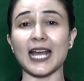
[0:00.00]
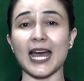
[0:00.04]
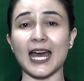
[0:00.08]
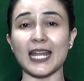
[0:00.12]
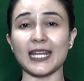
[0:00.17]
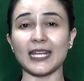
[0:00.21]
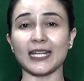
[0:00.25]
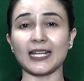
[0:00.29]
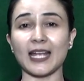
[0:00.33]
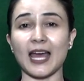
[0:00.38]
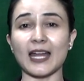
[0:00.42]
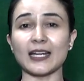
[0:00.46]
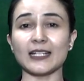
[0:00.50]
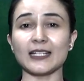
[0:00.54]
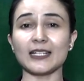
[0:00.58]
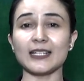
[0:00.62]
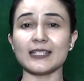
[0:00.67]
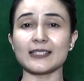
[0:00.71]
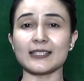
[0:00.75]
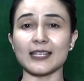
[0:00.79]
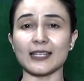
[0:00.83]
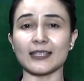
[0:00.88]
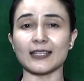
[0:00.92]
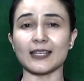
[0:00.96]

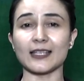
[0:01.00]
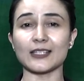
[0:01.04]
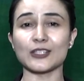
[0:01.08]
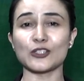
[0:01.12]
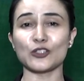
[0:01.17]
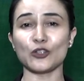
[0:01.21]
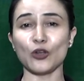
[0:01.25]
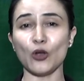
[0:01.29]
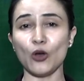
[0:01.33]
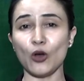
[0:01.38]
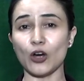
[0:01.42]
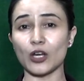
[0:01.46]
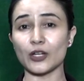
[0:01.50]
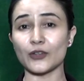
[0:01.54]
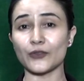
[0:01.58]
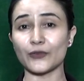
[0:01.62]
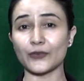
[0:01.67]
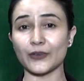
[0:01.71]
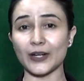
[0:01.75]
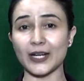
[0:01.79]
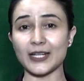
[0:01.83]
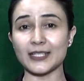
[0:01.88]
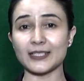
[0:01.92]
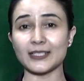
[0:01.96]
कार्यकारिणी सदस्यों और
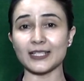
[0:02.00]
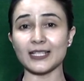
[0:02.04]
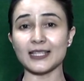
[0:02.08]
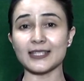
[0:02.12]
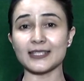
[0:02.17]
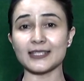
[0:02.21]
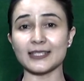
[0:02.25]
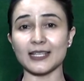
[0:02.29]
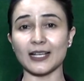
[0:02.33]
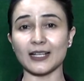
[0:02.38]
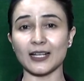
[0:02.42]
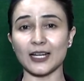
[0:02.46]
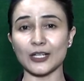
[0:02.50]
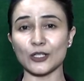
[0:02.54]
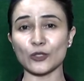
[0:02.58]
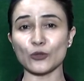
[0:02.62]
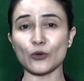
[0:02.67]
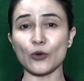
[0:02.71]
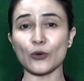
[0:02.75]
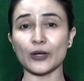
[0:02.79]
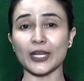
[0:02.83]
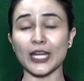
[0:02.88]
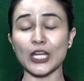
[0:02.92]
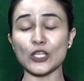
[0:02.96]
फ्रंटल
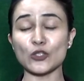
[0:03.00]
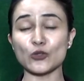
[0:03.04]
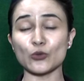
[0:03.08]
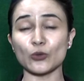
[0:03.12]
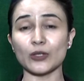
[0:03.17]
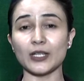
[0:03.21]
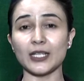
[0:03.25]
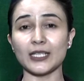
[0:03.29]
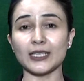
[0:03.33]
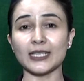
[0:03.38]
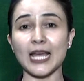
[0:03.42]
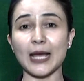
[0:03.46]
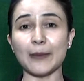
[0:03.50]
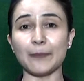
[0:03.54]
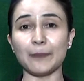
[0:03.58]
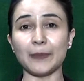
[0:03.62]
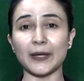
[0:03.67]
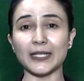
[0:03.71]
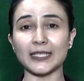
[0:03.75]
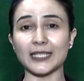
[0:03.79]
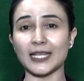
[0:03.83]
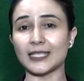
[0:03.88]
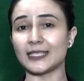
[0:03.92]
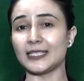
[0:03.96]
संगठनों के चुनिंदा
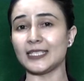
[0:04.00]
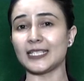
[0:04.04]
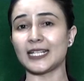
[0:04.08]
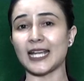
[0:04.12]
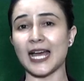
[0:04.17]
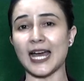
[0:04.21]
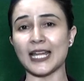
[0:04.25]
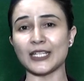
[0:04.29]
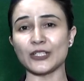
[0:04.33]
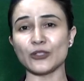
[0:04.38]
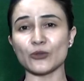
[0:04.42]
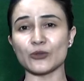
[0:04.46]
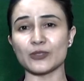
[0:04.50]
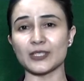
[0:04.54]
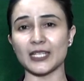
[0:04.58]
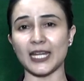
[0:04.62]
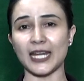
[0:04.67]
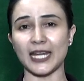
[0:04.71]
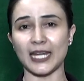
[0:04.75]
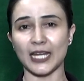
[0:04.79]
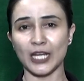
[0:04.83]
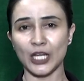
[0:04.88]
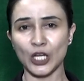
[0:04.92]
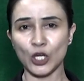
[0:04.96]
पदाधिकारियों से